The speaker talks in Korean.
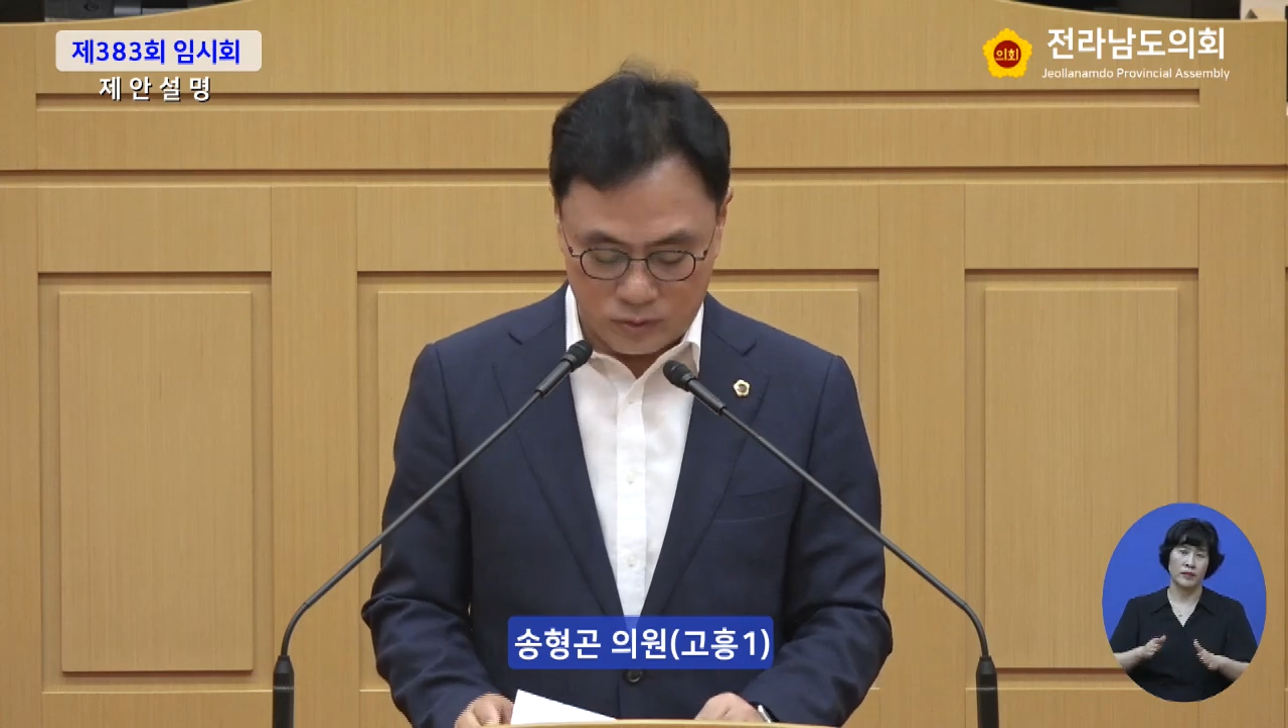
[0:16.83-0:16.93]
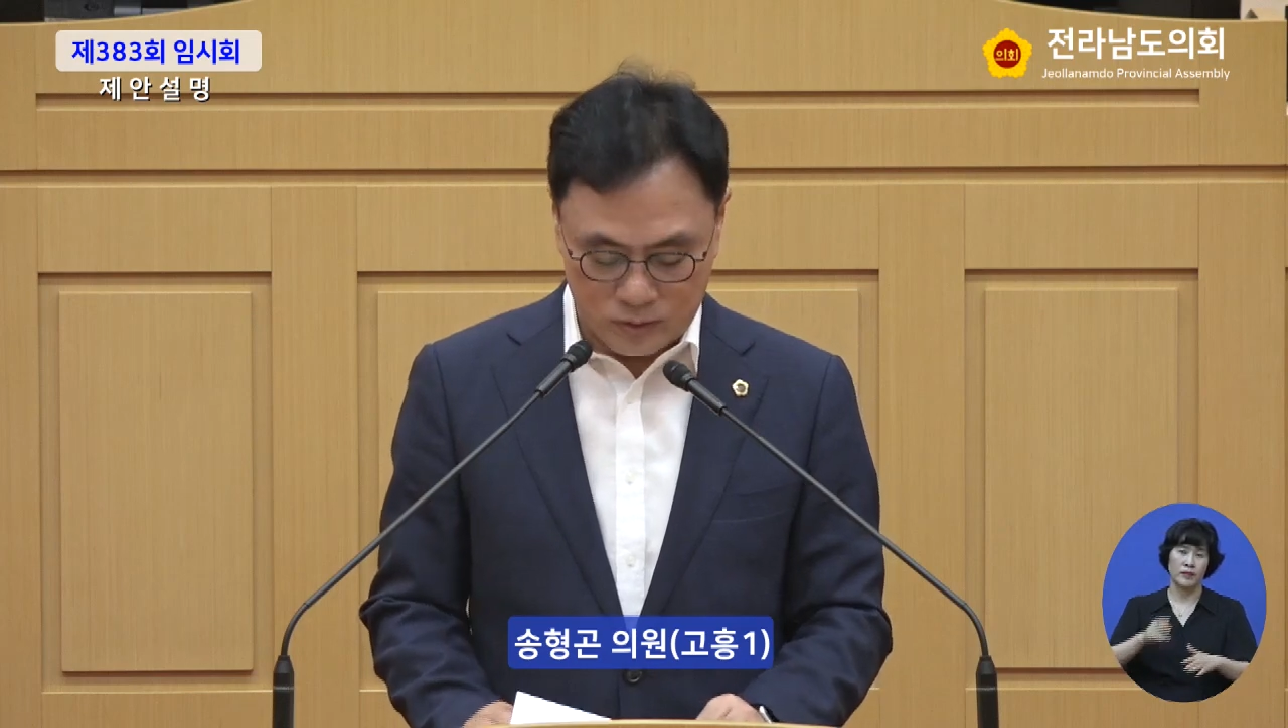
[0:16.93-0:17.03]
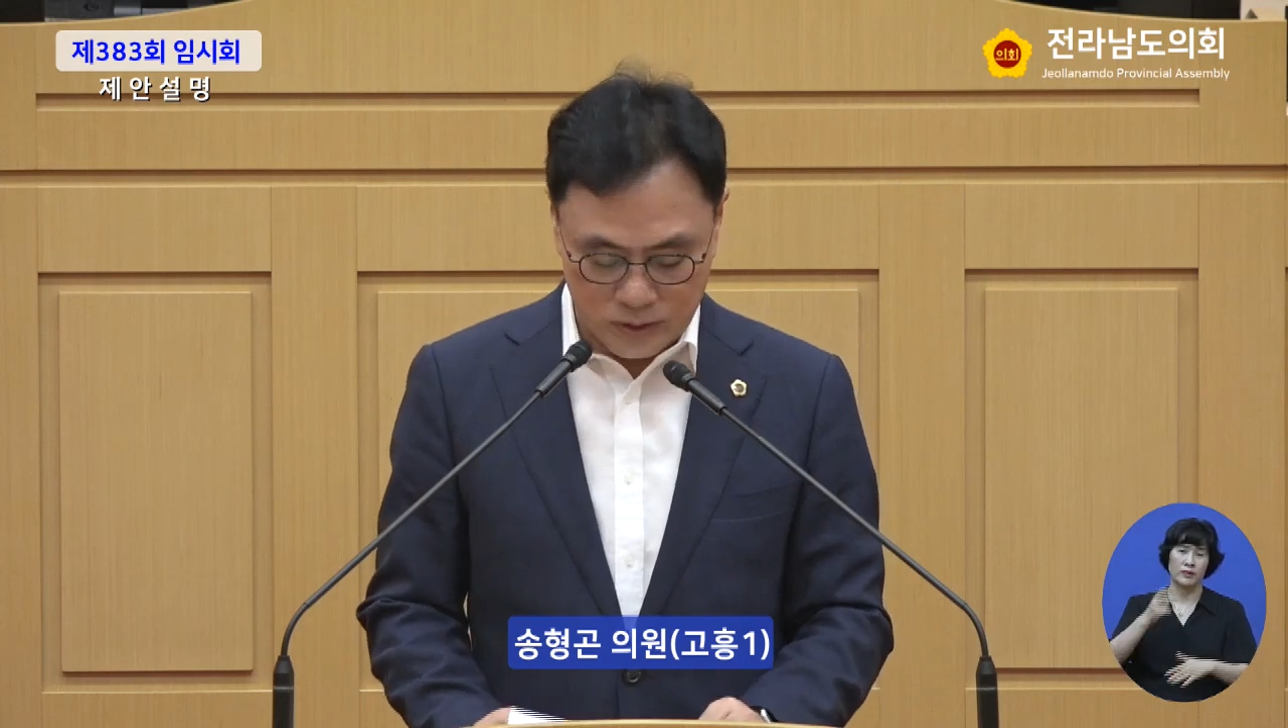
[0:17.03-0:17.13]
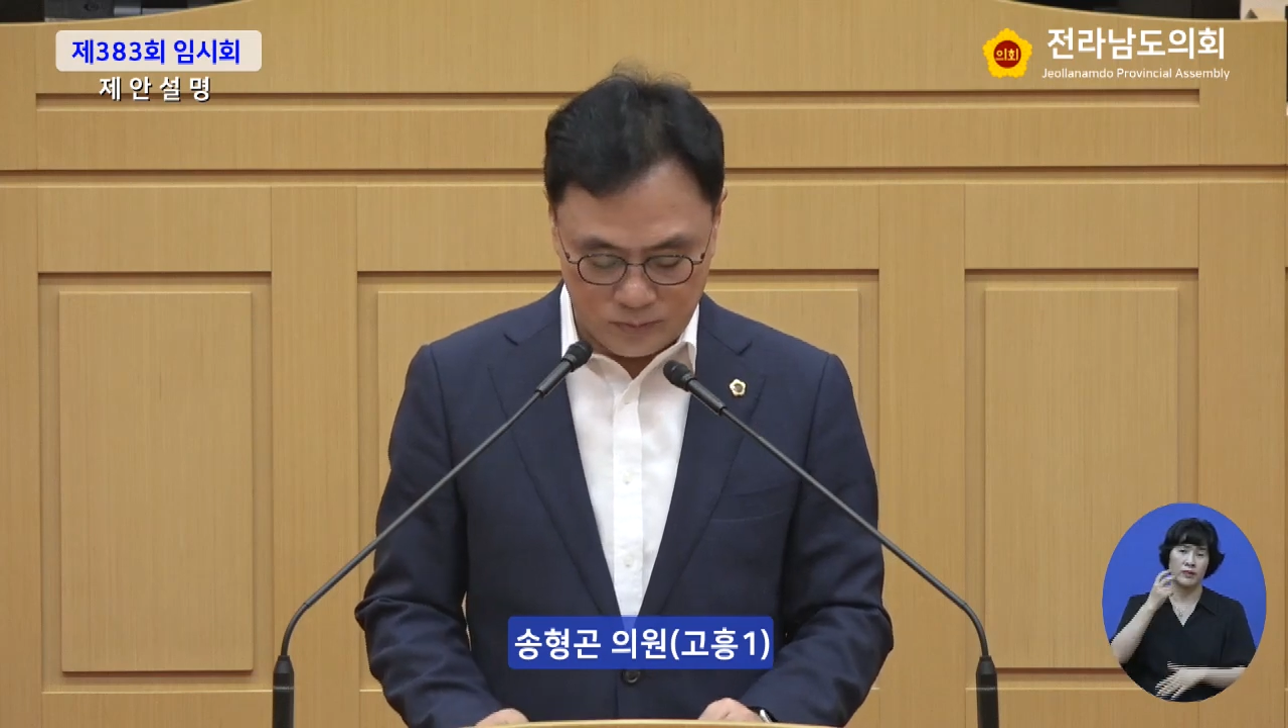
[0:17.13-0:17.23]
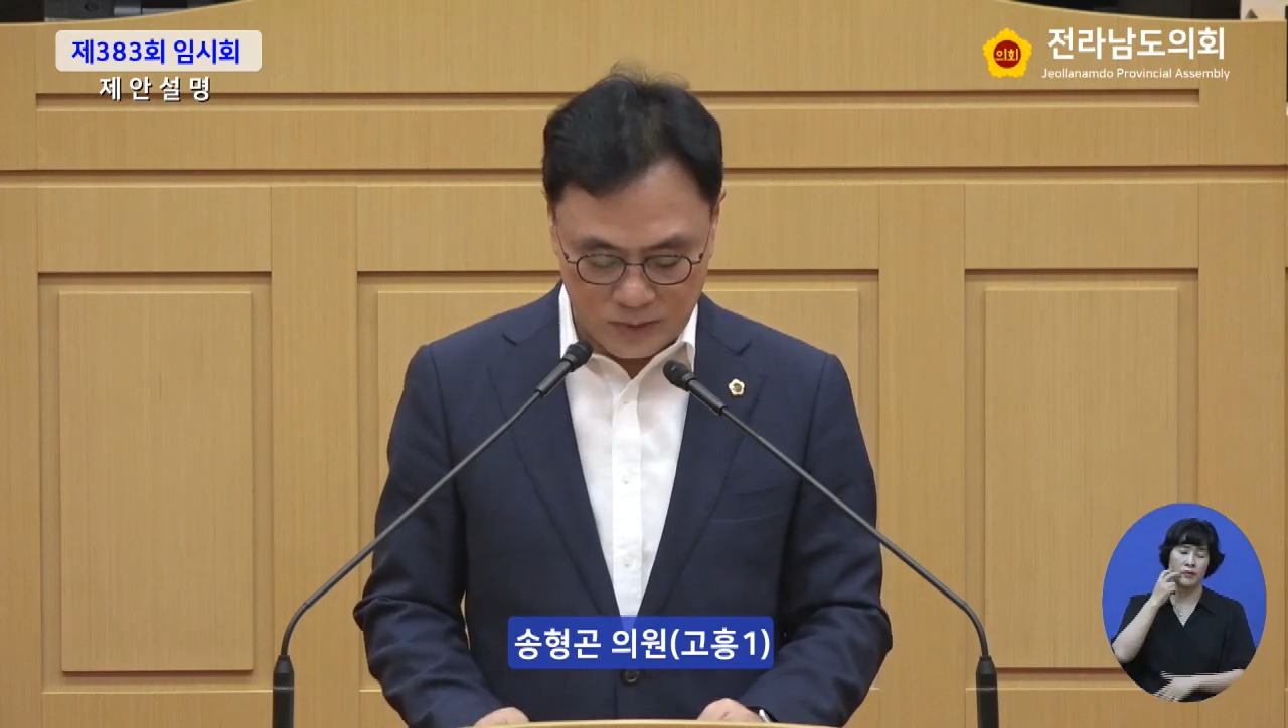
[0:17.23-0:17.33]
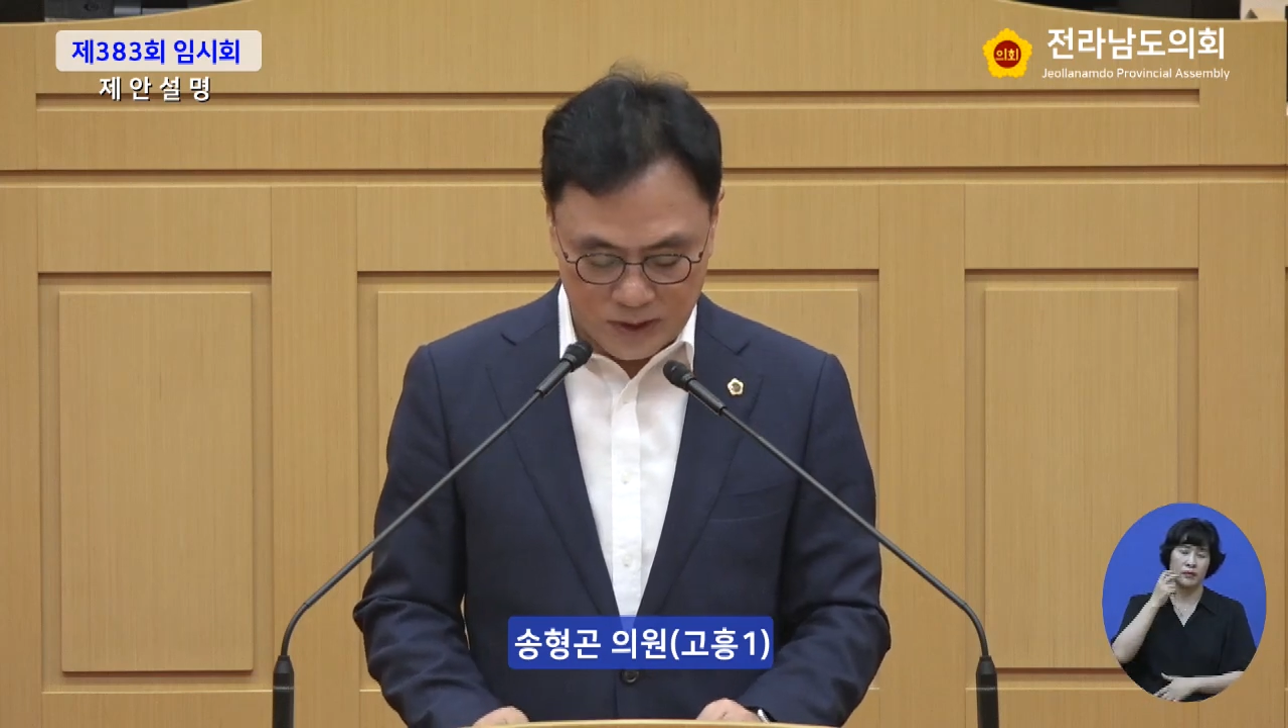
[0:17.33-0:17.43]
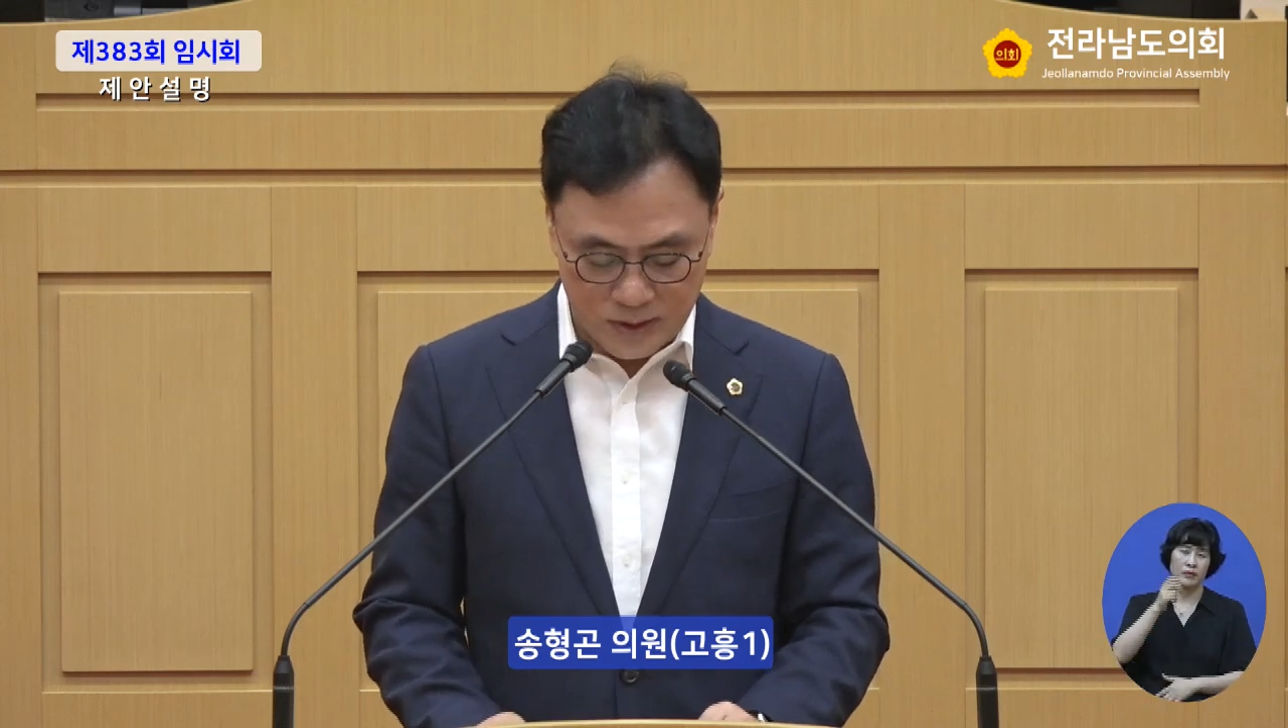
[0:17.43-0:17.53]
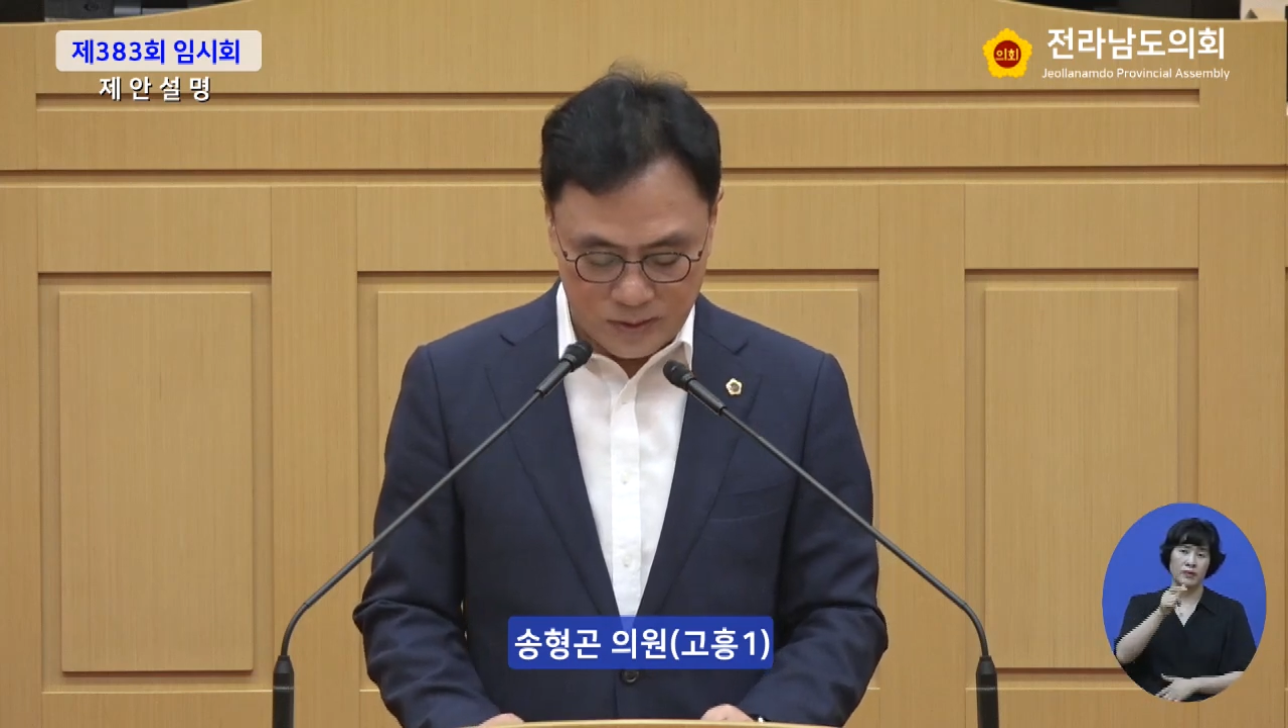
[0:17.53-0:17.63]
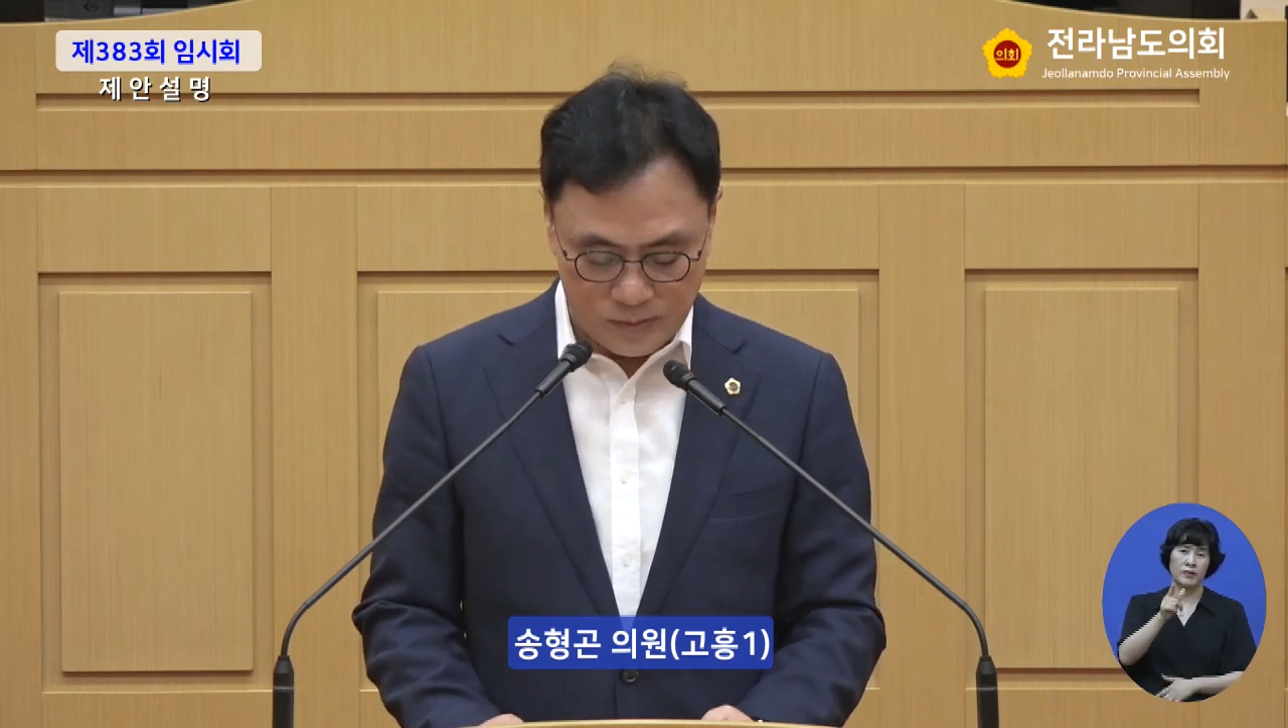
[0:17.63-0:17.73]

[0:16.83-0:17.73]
의원입니다.